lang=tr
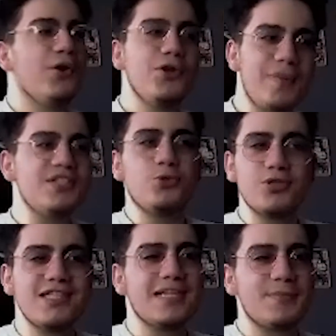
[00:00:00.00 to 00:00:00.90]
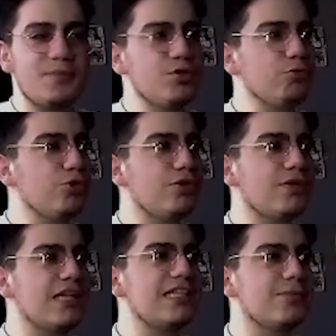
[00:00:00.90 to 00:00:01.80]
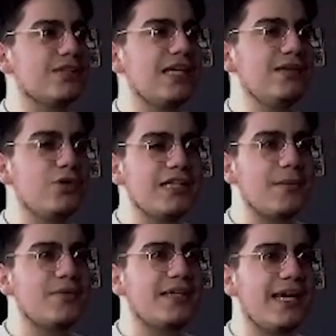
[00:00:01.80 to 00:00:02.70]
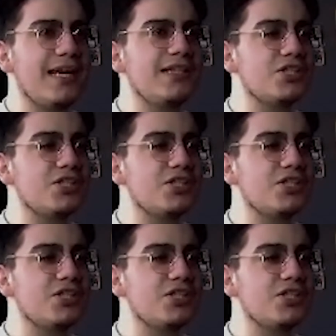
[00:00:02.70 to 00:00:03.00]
onu bence Ozaz da bilmiyor. Bunu nasıl yaptıklarını ona da emin değiller de